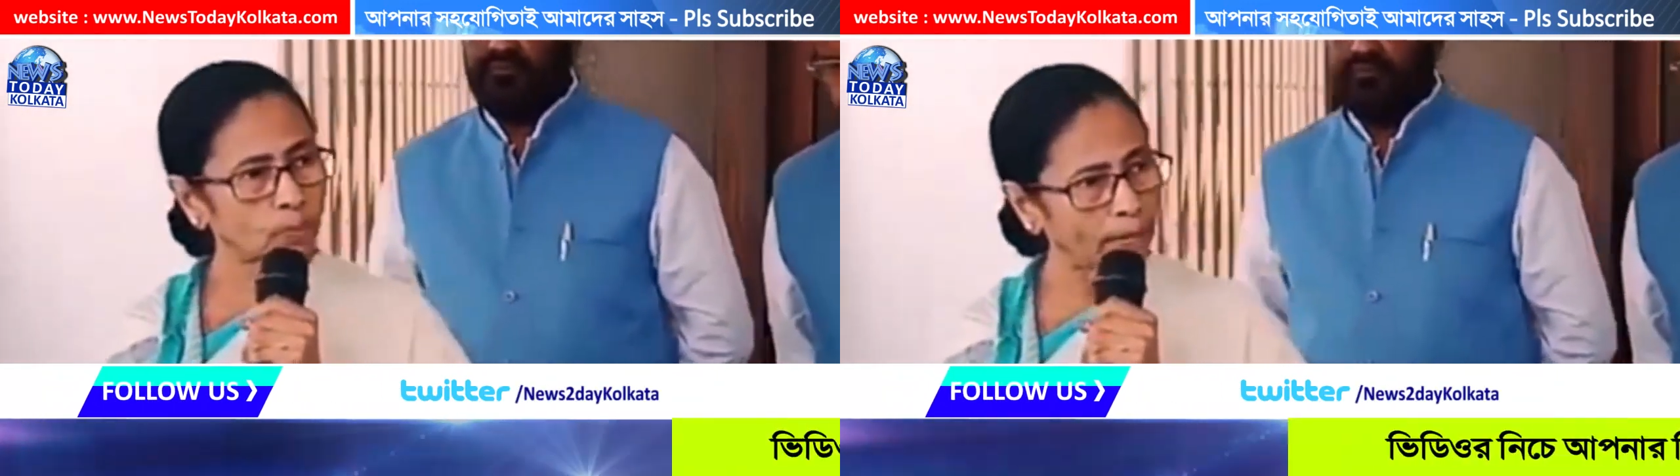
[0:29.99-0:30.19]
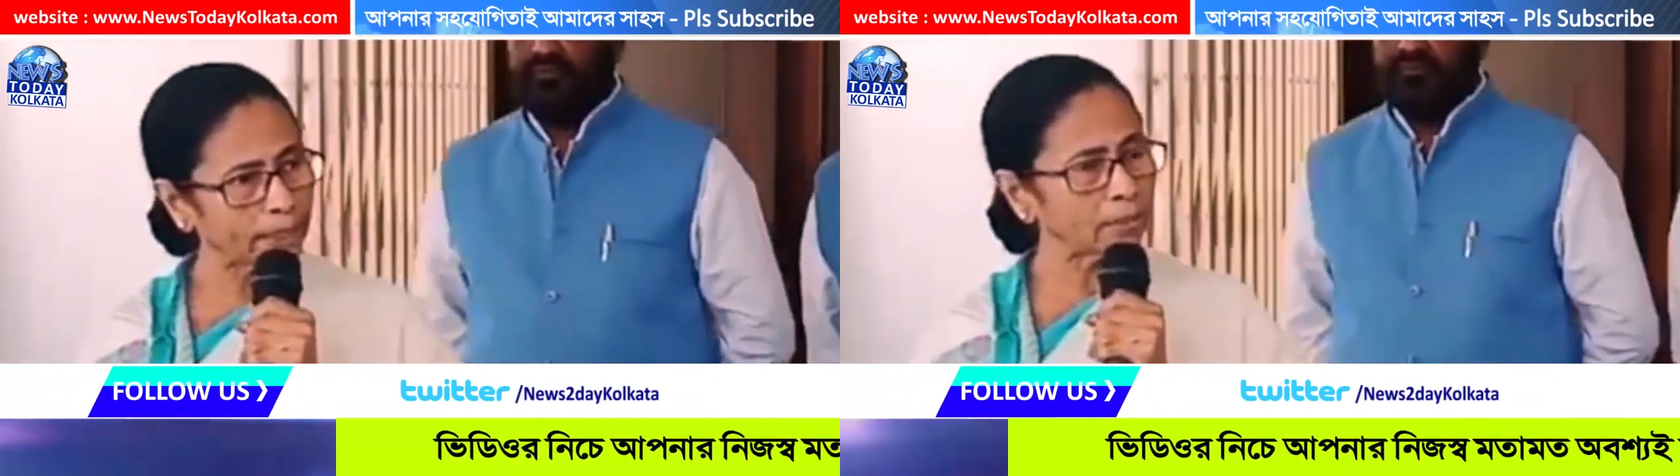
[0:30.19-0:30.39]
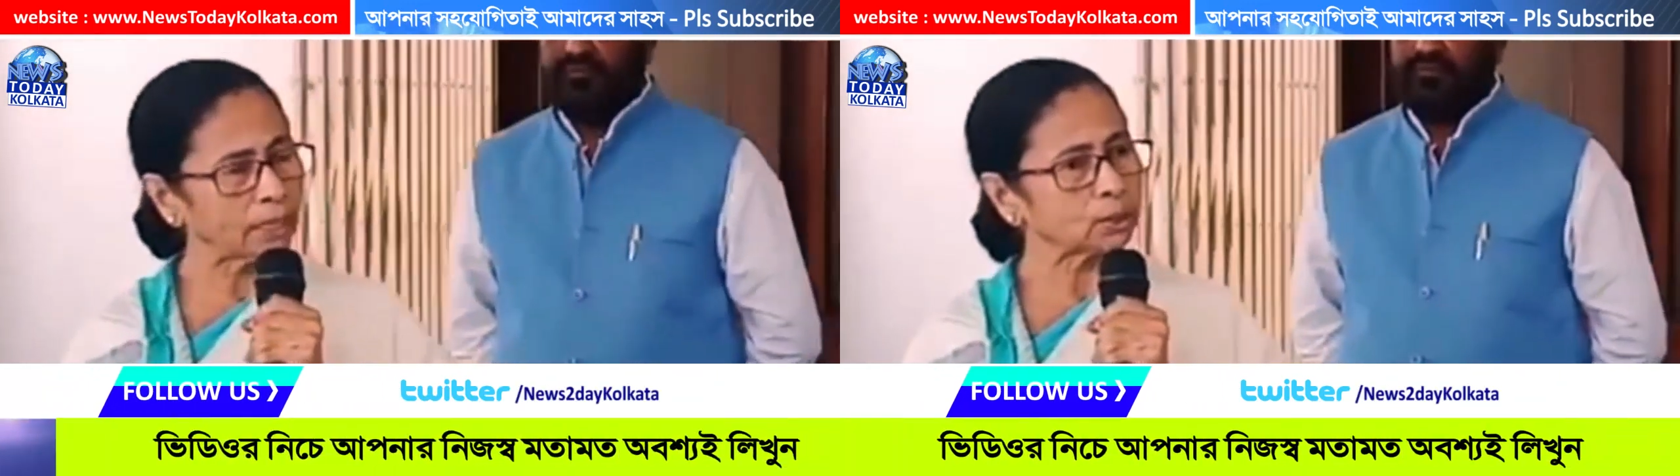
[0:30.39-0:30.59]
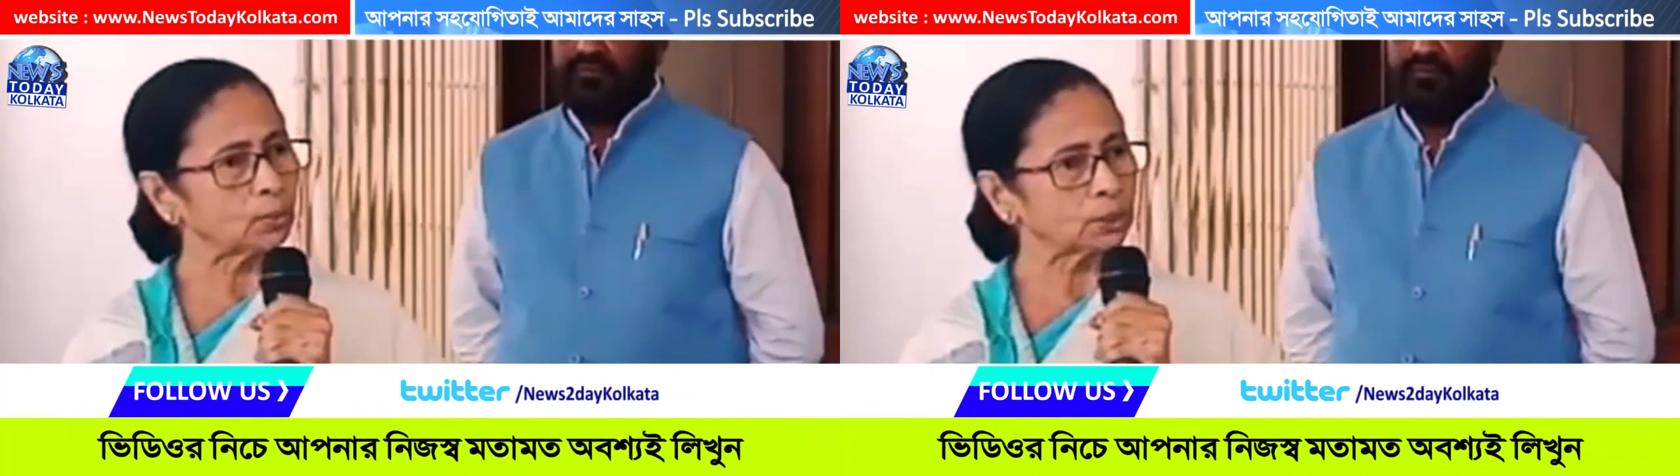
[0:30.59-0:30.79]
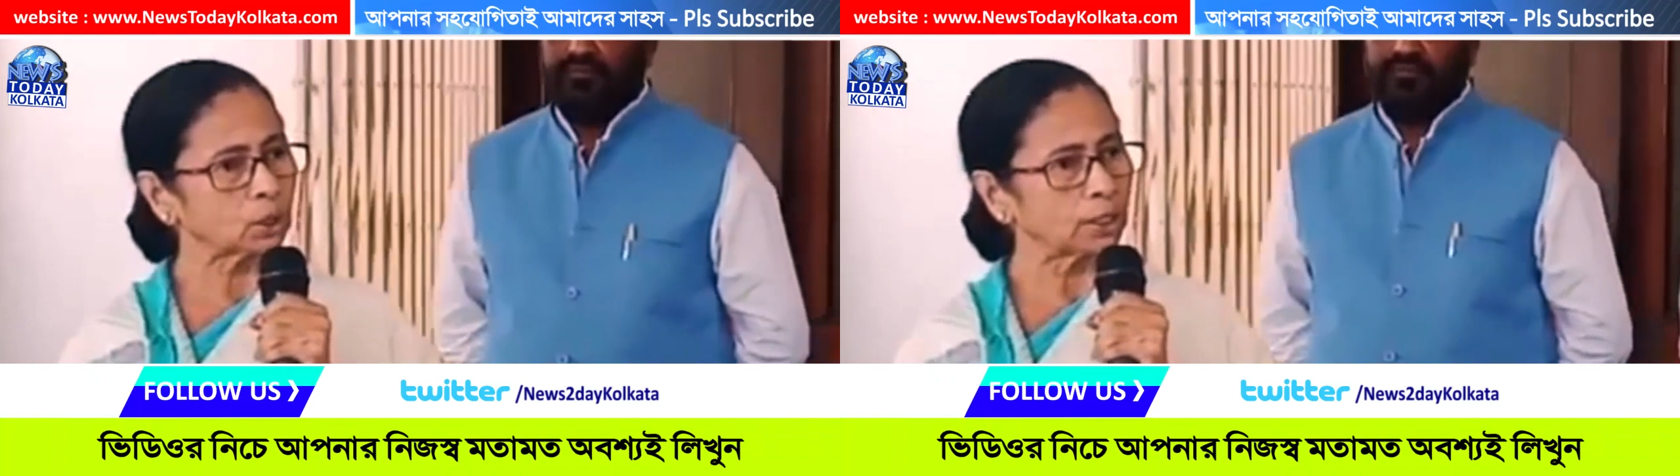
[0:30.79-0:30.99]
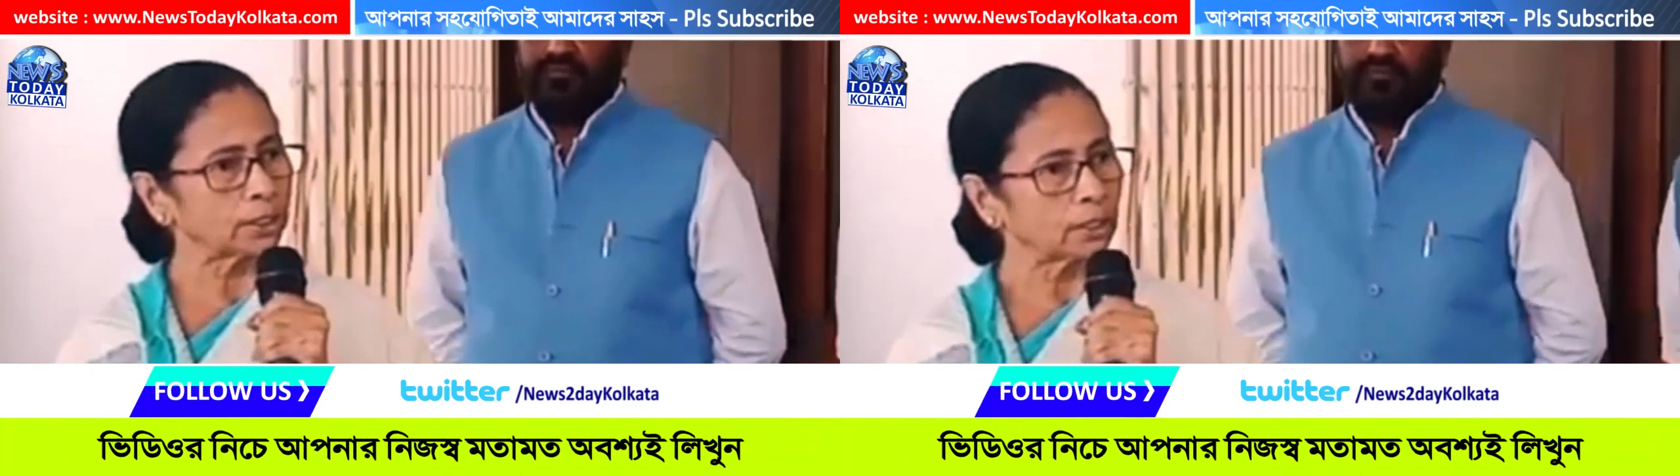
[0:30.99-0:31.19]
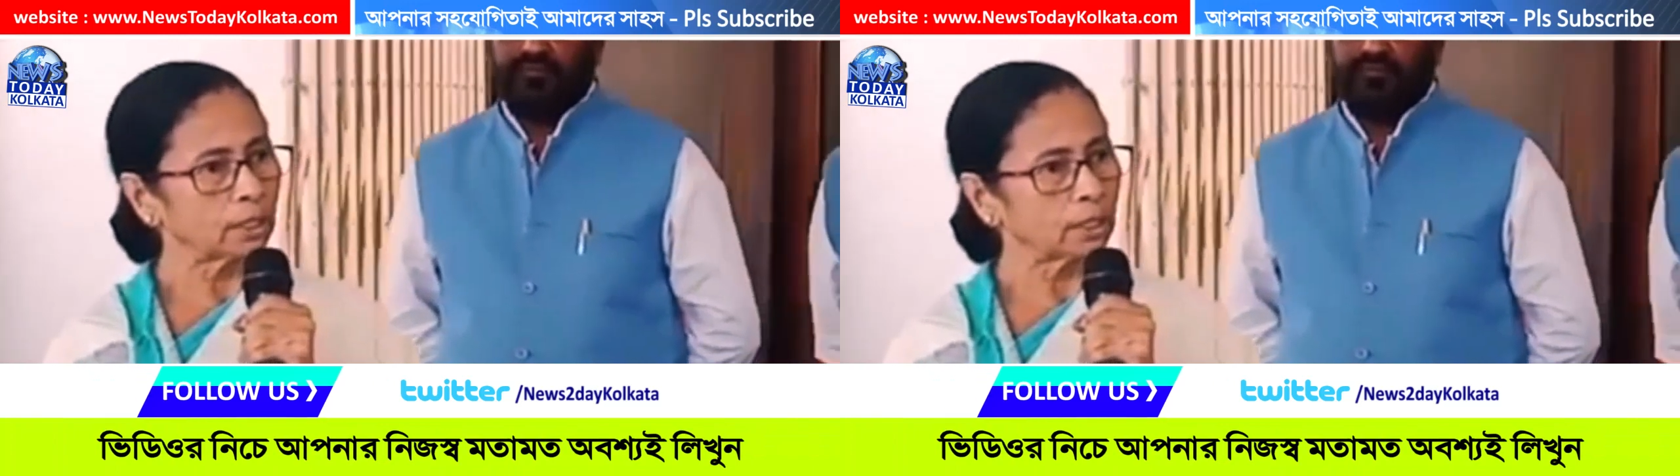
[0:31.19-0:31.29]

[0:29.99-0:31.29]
ব্যাংকের মাধ্যমে চলে